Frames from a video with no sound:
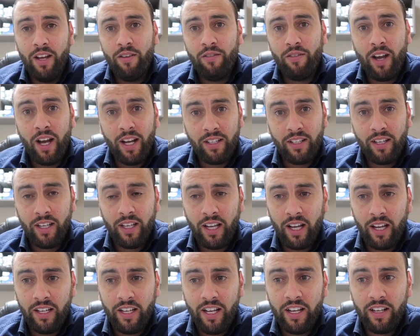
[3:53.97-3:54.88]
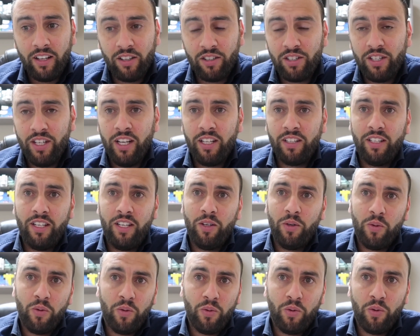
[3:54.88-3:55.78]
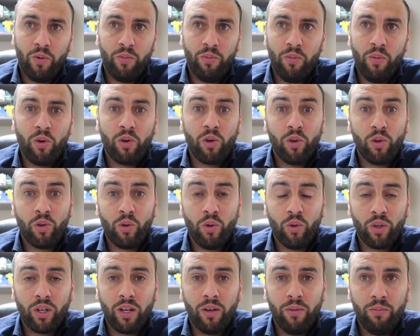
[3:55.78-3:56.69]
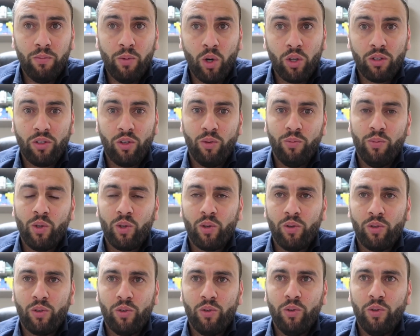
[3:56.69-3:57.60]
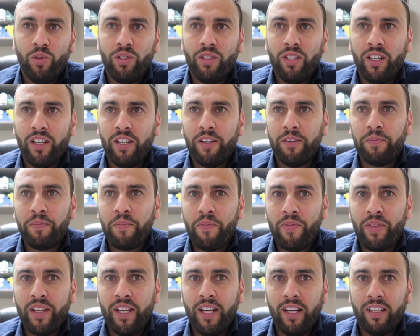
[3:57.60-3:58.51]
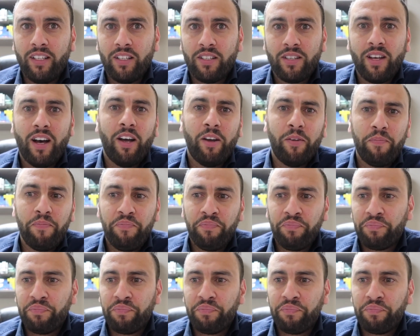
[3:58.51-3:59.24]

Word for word: فهذه يعني نصيحتي وممكن يكون مخطئ وممكن يكون آه، يعني صائب